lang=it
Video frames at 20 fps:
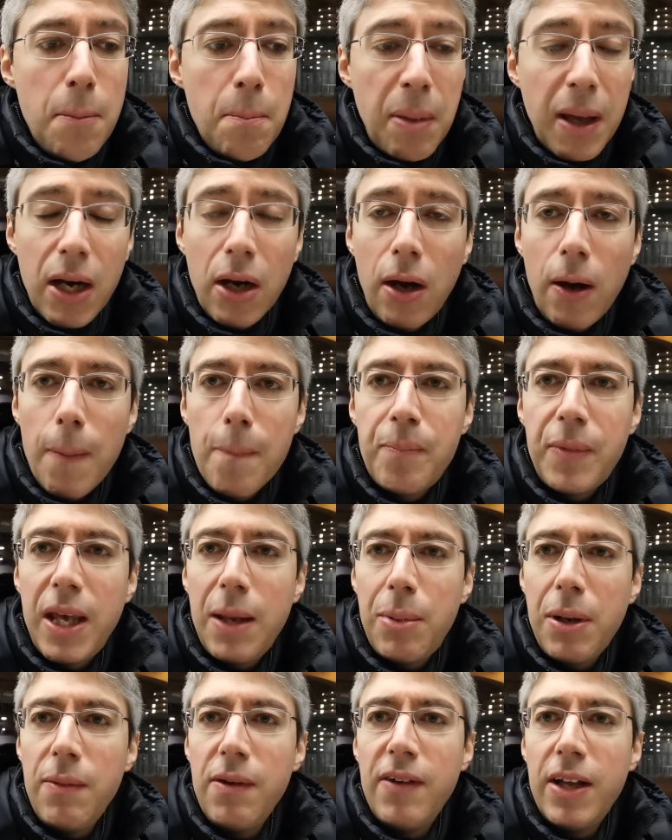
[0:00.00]
però
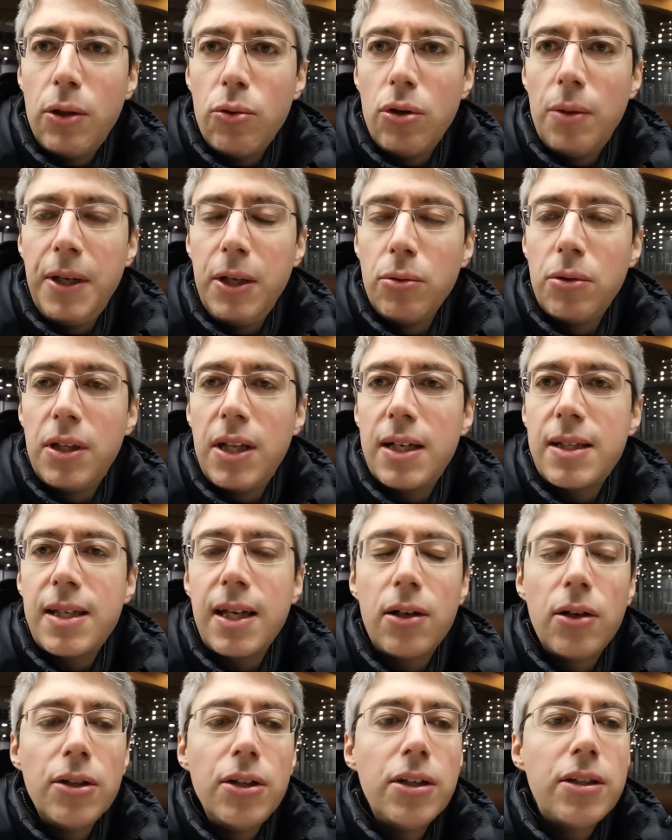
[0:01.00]
nei primi 21 minuti del
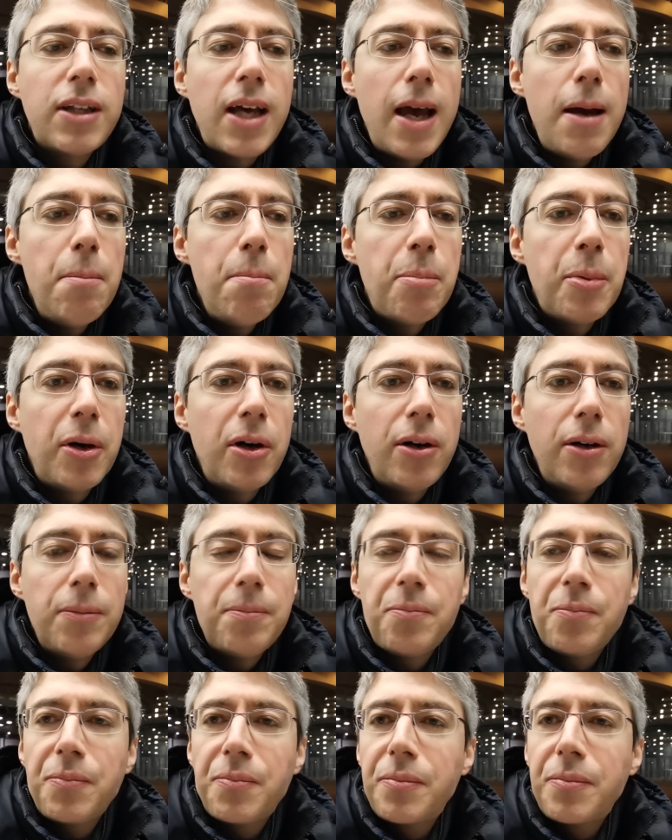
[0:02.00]
secondo tempo